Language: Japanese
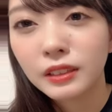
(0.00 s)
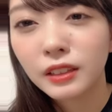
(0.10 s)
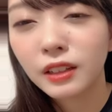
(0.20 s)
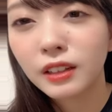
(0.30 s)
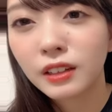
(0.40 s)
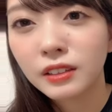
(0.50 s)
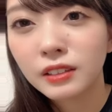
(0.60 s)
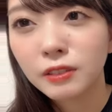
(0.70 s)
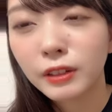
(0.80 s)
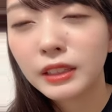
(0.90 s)
うなんか
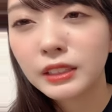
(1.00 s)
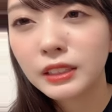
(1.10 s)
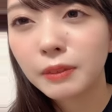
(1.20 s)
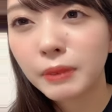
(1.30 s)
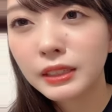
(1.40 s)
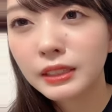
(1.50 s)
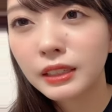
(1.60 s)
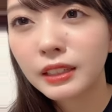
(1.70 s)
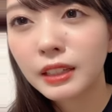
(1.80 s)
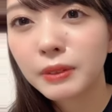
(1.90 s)
私が間違
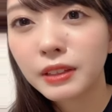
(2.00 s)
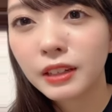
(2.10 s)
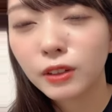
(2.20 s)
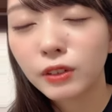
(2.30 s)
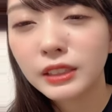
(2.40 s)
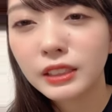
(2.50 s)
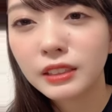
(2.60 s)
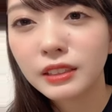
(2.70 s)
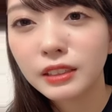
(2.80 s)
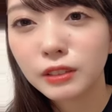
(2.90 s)
えたみたいで終わっちゃっ
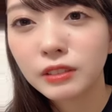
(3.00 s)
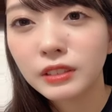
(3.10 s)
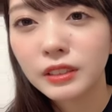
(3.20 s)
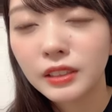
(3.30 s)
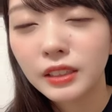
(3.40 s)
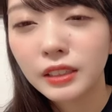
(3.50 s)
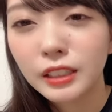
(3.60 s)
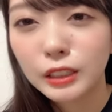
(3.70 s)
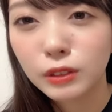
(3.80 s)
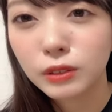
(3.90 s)
たんですよ
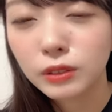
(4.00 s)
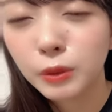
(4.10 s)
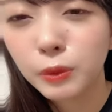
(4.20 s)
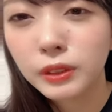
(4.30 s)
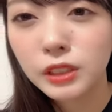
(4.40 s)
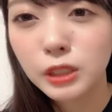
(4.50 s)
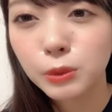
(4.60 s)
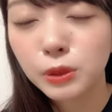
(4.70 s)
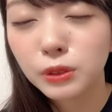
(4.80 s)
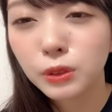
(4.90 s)
そうでも私
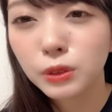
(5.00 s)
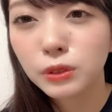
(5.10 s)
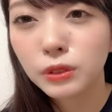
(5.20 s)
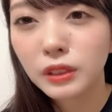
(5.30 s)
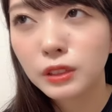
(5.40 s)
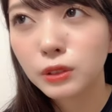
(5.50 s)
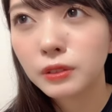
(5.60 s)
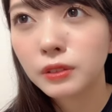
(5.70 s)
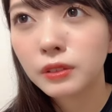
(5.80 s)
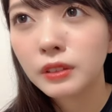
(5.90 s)
もそのその時そ
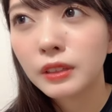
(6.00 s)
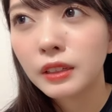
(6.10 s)
の